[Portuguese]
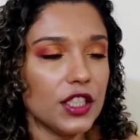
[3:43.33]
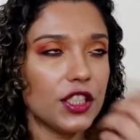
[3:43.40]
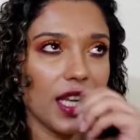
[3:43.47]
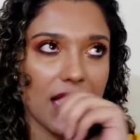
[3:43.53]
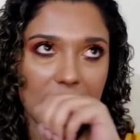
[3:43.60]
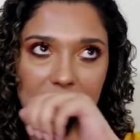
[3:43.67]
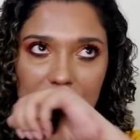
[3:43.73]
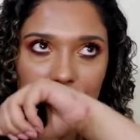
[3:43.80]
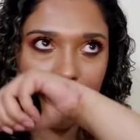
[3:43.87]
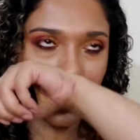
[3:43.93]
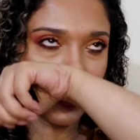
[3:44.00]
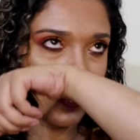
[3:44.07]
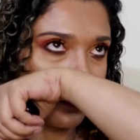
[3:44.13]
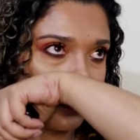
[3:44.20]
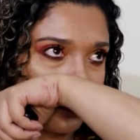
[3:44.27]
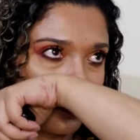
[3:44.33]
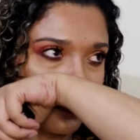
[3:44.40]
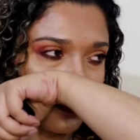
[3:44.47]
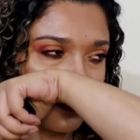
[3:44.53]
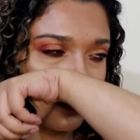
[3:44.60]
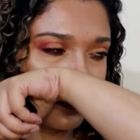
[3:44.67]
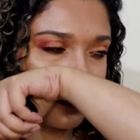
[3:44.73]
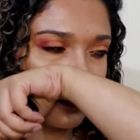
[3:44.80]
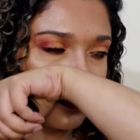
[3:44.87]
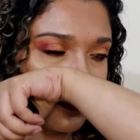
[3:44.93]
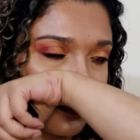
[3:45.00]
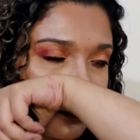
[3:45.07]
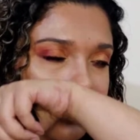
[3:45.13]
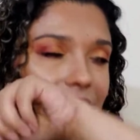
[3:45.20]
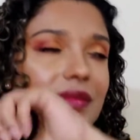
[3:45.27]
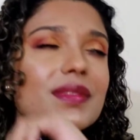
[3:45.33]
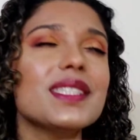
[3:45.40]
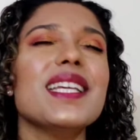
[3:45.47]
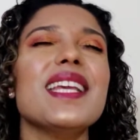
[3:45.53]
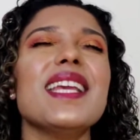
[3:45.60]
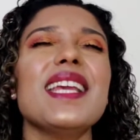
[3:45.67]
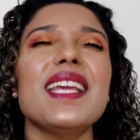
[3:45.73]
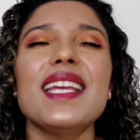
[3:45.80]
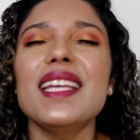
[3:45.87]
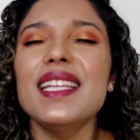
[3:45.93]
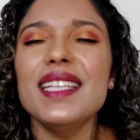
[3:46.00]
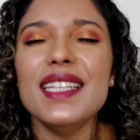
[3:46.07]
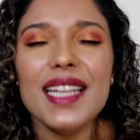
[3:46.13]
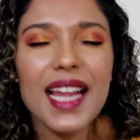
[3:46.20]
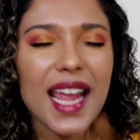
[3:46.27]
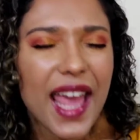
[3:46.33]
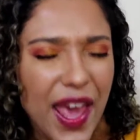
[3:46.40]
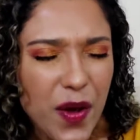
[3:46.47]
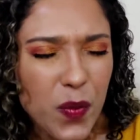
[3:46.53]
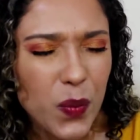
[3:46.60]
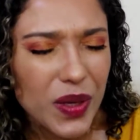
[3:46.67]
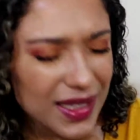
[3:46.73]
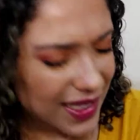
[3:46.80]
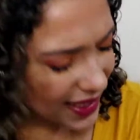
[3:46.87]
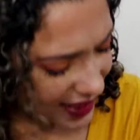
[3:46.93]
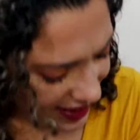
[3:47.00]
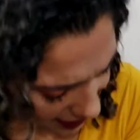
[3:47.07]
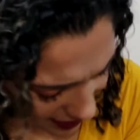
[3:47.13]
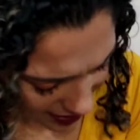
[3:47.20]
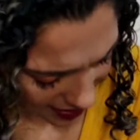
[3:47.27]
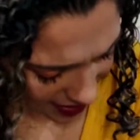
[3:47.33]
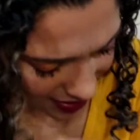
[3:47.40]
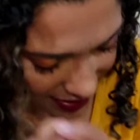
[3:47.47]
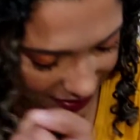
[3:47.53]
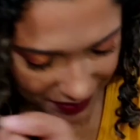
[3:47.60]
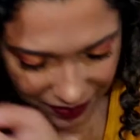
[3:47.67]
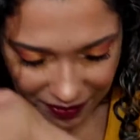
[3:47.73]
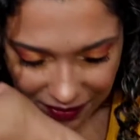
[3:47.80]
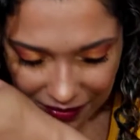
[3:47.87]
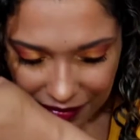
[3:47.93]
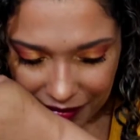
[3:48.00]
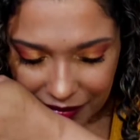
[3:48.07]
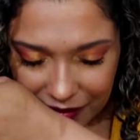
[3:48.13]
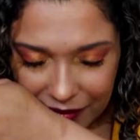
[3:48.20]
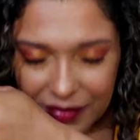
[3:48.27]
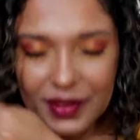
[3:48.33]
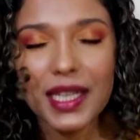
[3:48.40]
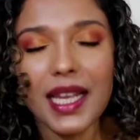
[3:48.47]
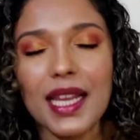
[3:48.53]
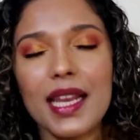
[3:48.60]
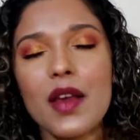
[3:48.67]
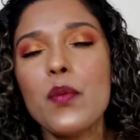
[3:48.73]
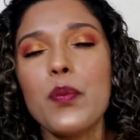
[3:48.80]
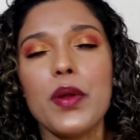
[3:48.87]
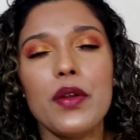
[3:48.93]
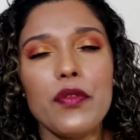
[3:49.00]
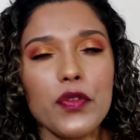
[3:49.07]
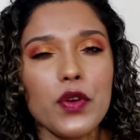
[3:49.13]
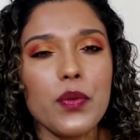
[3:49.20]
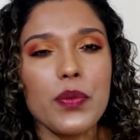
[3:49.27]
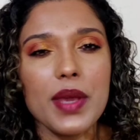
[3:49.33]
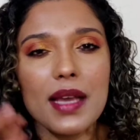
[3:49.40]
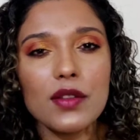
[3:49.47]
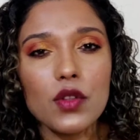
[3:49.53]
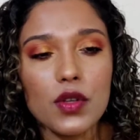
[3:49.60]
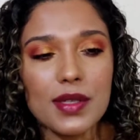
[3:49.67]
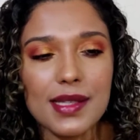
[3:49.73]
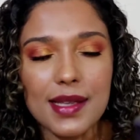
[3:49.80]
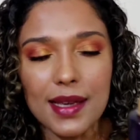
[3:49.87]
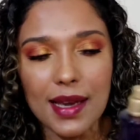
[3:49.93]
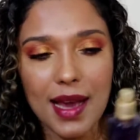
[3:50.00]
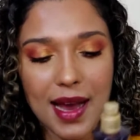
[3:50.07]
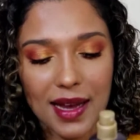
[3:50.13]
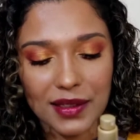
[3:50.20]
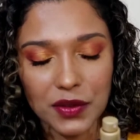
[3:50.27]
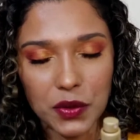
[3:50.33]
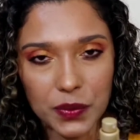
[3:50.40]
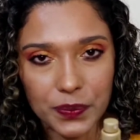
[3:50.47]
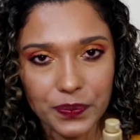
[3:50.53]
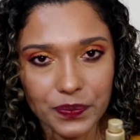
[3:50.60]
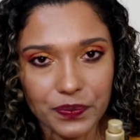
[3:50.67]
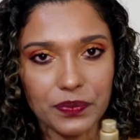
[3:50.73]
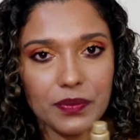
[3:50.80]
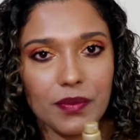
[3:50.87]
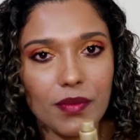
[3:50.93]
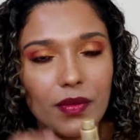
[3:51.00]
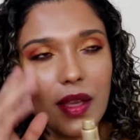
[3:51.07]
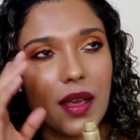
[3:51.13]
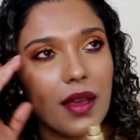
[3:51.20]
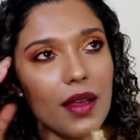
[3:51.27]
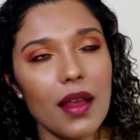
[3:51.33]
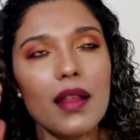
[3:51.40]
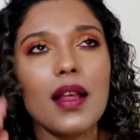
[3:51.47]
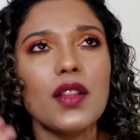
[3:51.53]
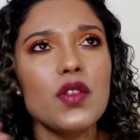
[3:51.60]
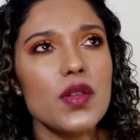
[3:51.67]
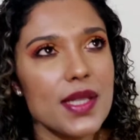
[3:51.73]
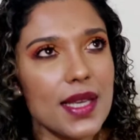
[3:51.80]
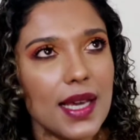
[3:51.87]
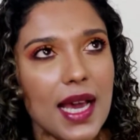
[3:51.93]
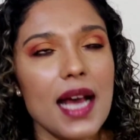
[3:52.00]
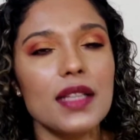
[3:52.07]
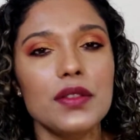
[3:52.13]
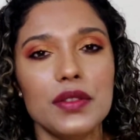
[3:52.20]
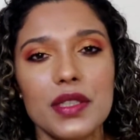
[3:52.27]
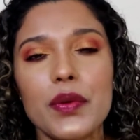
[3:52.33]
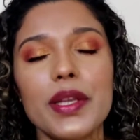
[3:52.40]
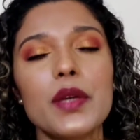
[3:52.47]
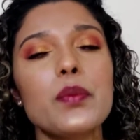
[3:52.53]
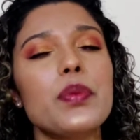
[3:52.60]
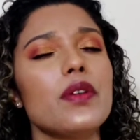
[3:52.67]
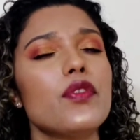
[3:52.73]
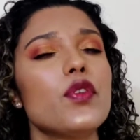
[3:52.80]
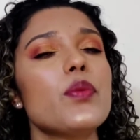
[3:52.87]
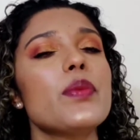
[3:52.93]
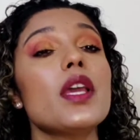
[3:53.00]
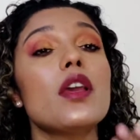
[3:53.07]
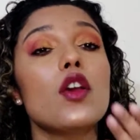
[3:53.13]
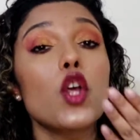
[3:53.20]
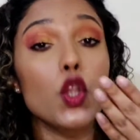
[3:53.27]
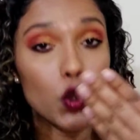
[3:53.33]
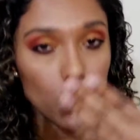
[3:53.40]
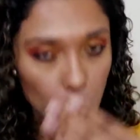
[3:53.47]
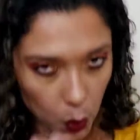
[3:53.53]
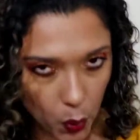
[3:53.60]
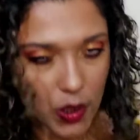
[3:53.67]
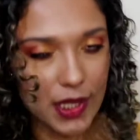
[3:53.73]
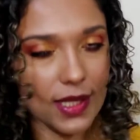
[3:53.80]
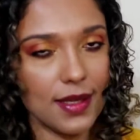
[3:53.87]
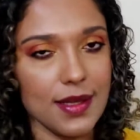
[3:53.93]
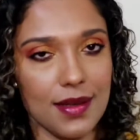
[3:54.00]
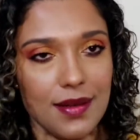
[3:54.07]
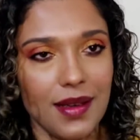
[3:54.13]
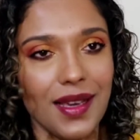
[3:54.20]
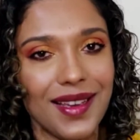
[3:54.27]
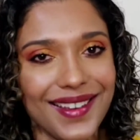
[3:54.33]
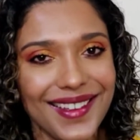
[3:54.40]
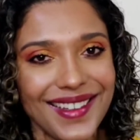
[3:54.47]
E, gente, ele é uma delícia. Ele é um perfume adocicado. Adocicado não, ele é um perfume doce.